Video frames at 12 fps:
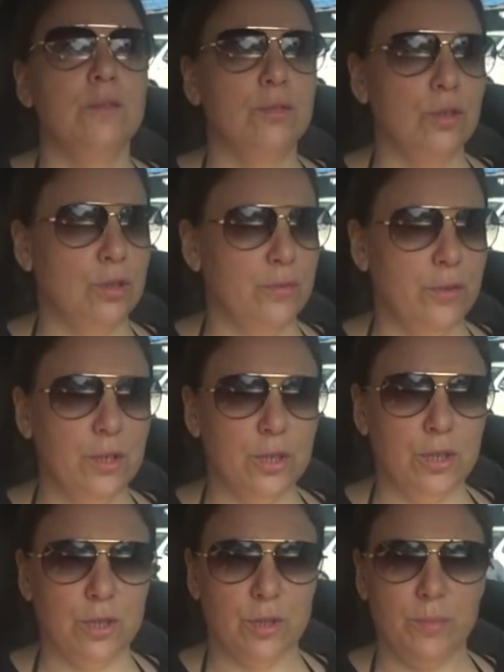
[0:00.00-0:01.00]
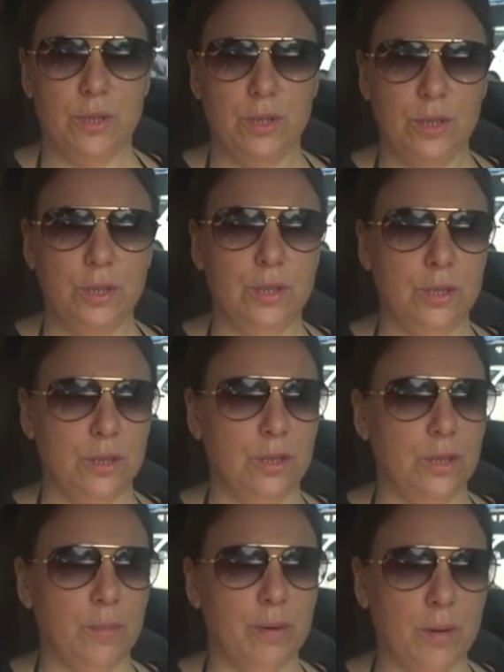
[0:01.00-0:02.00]
все это выложить, разместить
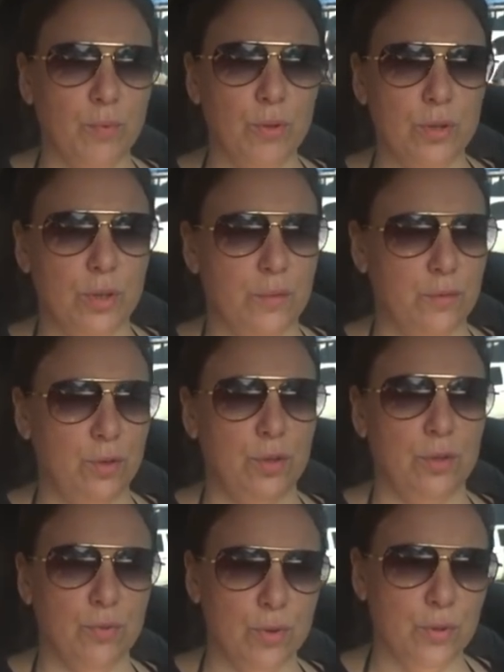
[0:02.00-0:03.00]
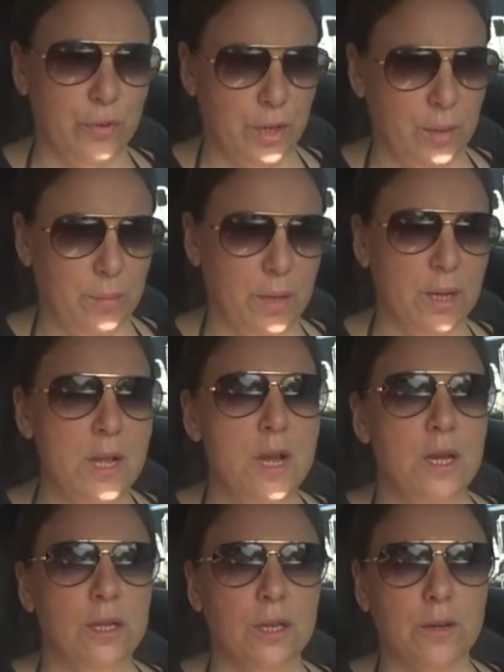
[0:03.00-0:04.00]
и обработать, на все это нужно время.
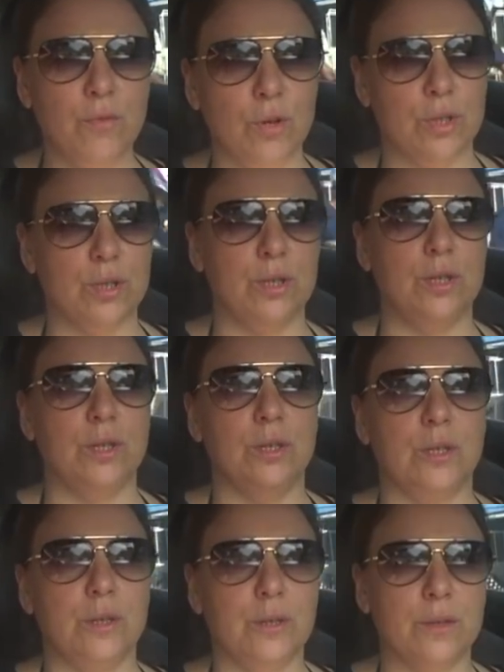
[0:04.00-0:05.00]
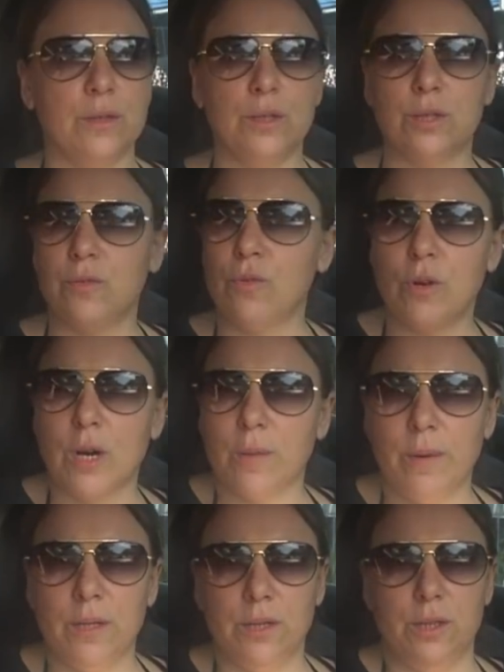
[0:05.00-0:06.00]
Так вот, э, из своего
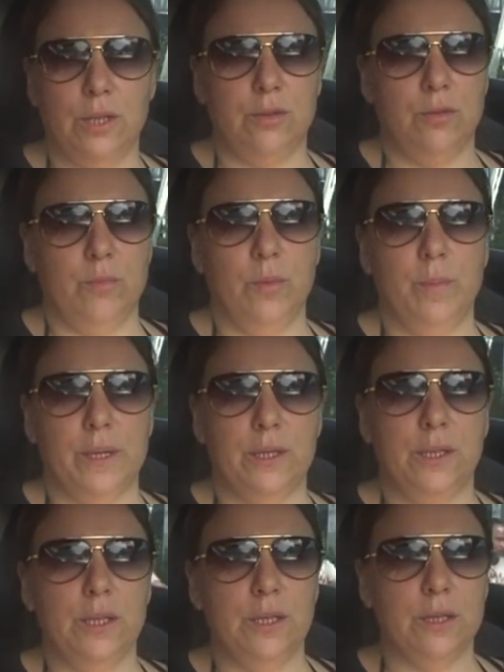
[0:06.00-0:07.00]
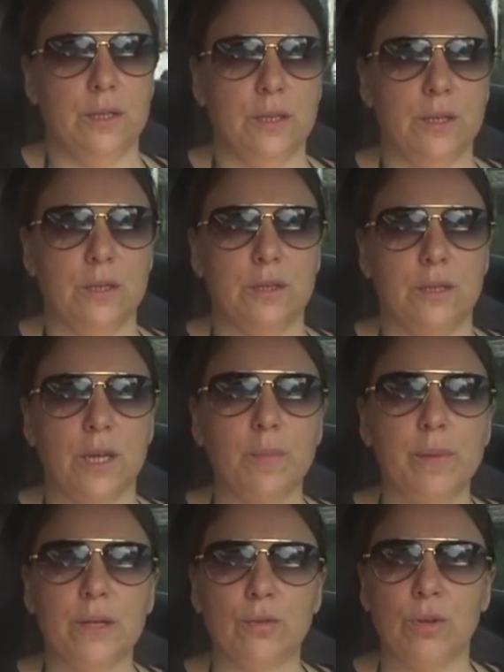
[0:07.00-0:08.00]
кармана, естественно, мы платить э,
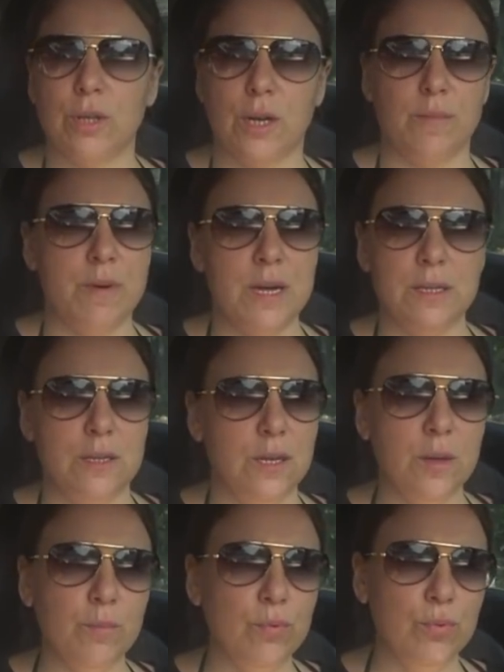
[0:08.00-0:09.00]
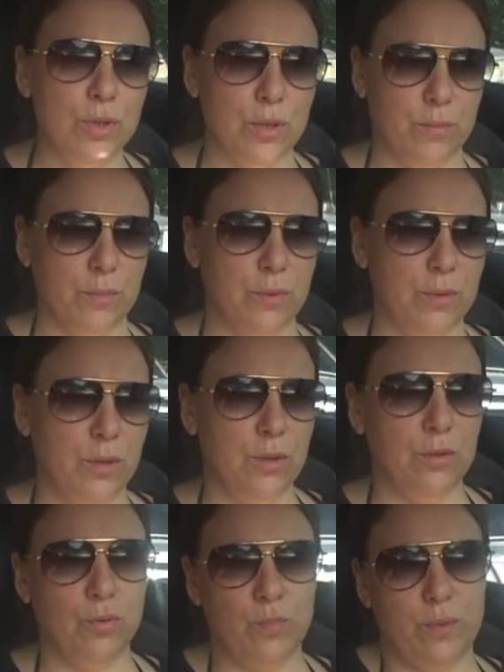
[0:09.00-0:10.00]
зарплату этой команде не будем.
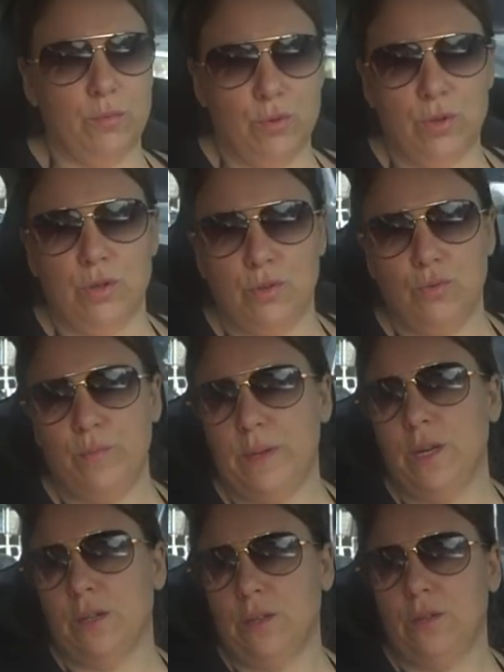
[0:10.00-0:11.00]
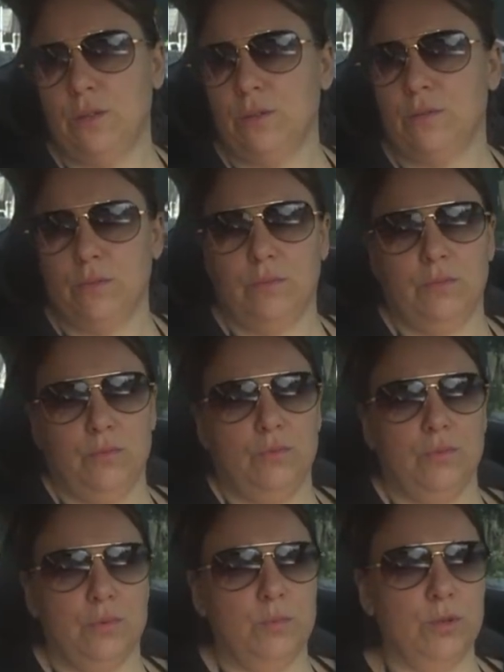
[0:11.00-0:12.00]
Ну, потому что, ну, понятно, это
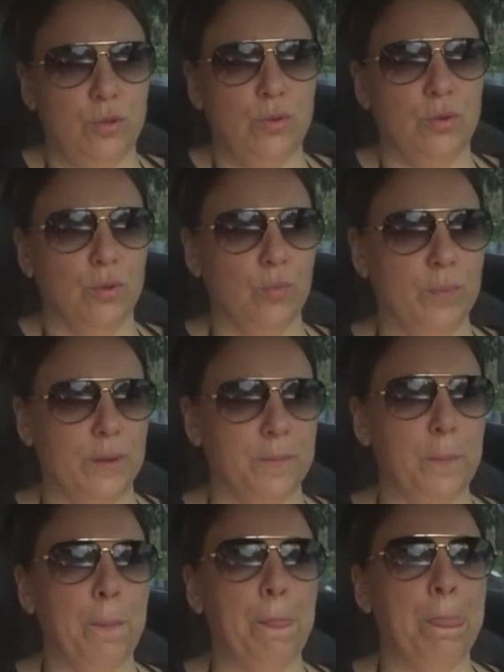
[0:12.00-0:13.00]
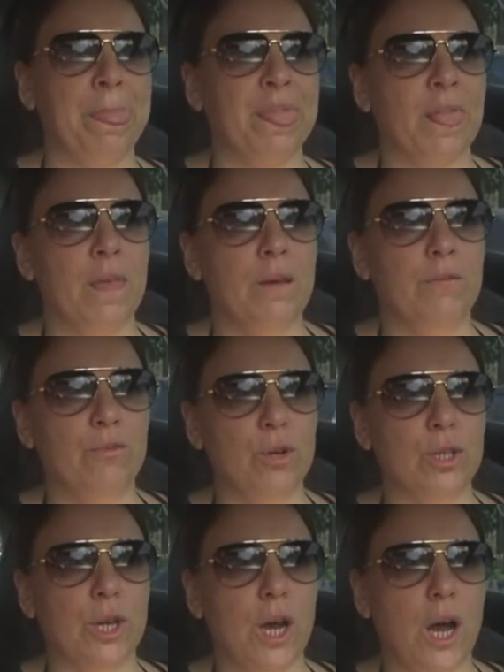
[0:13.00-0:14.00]
ну, смешно и глупо.
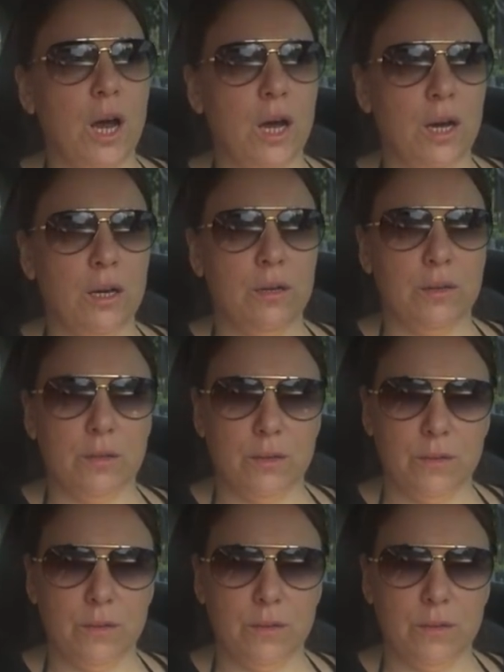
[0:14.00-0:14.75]
Вот. А